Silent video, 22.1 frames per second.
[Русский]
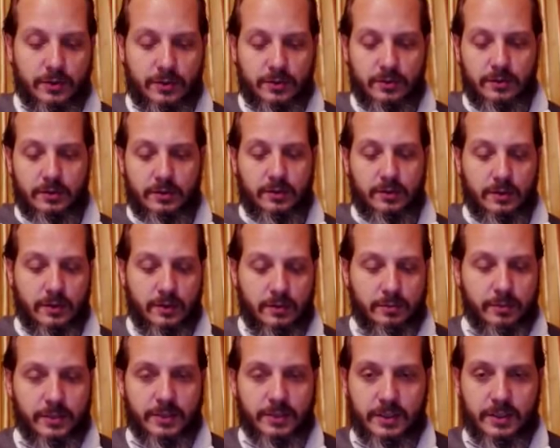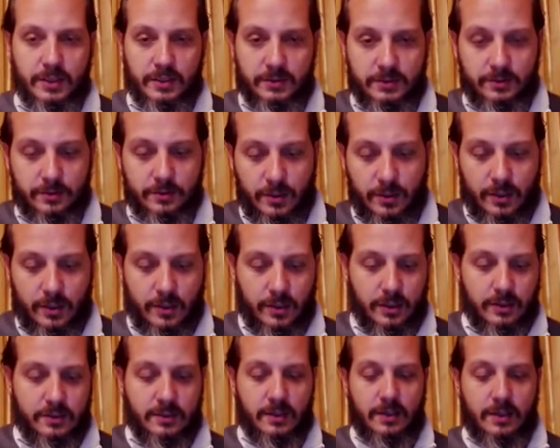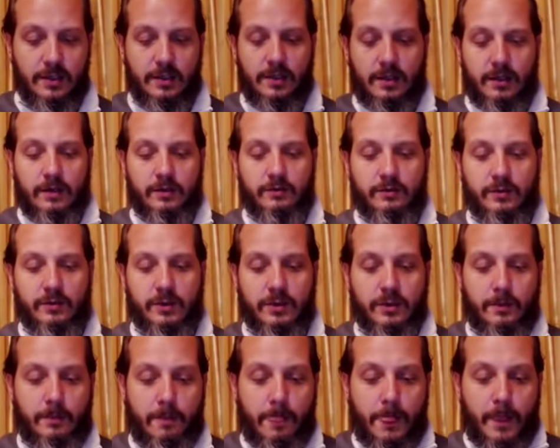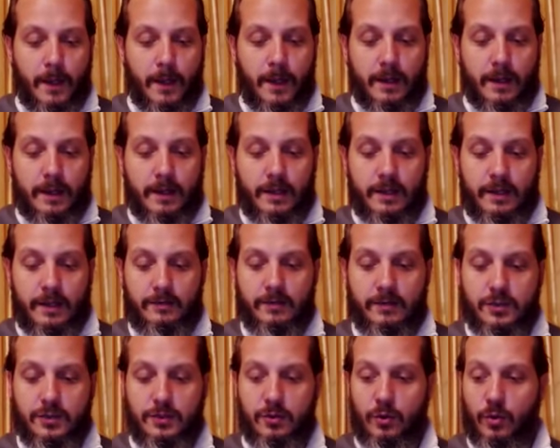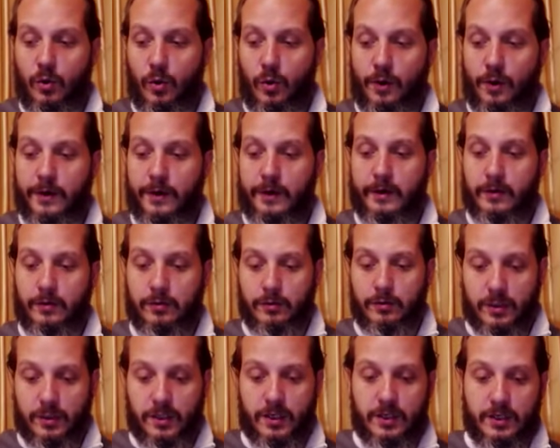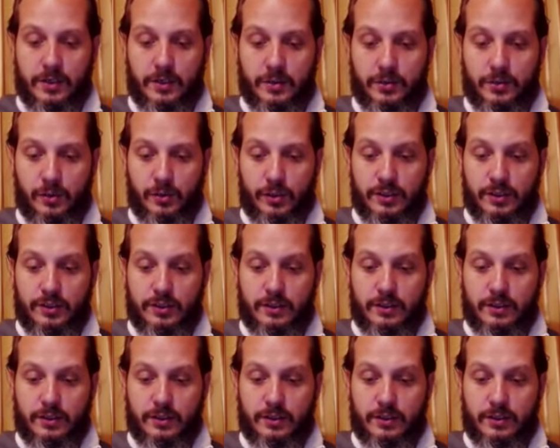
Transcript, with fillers: к подъезду как раз. Вот. И я вижу, о, курьер идет,